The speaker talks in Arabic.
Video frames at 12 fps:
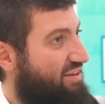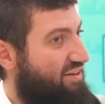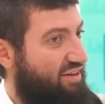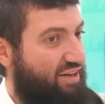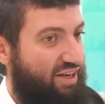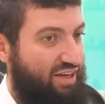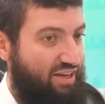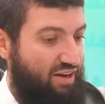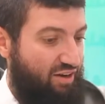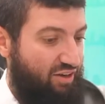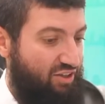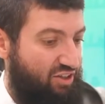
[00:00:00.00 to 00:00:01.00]
اللي هي
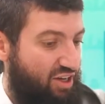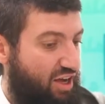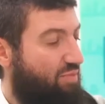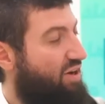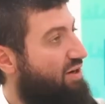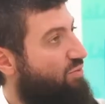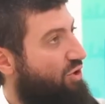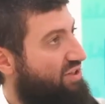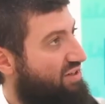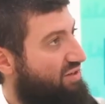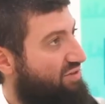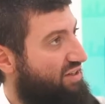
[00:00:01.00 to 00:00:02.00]
جابها
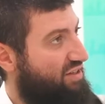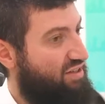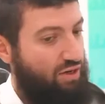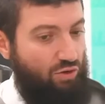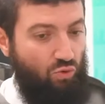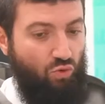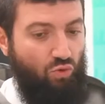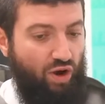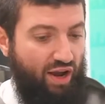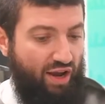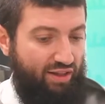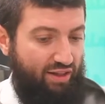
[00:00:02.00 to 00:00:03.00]
المحتل الفرنسي
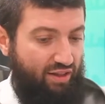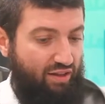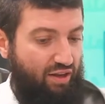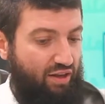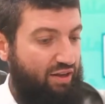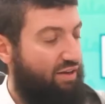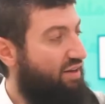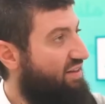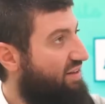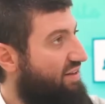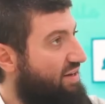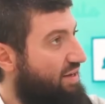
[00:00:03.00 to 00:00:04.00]
وواحد
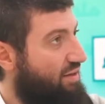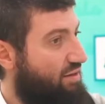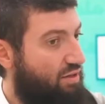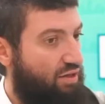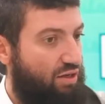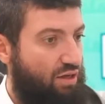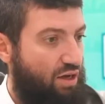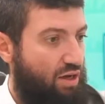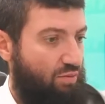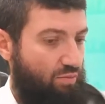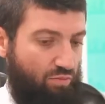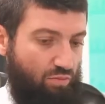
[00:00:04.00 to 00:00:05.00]
النظريات اللي
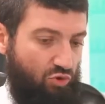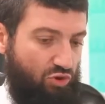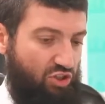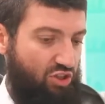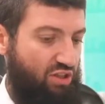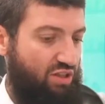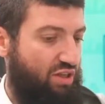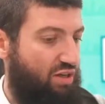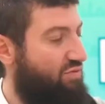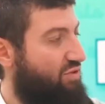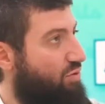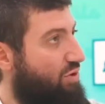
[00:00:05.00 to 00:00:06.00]
هي متجذره
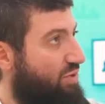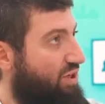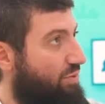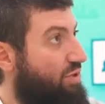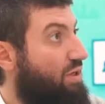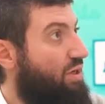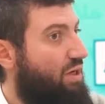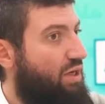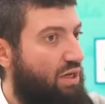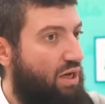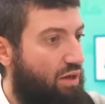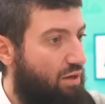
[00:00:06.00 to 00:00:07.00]
في الدوله المغربيه اللي
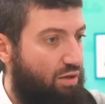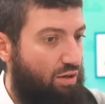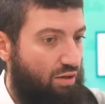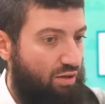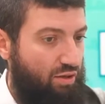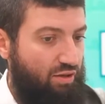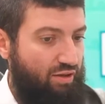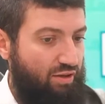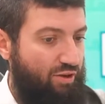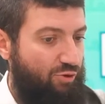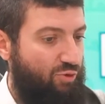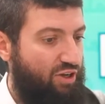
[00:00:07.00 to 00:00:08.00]
هي آه،
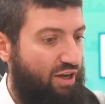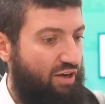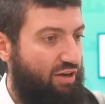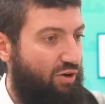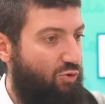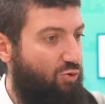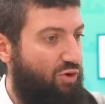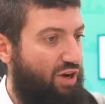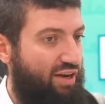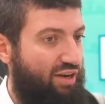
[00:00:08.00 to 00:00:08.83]
لا يمكن ان نقول ان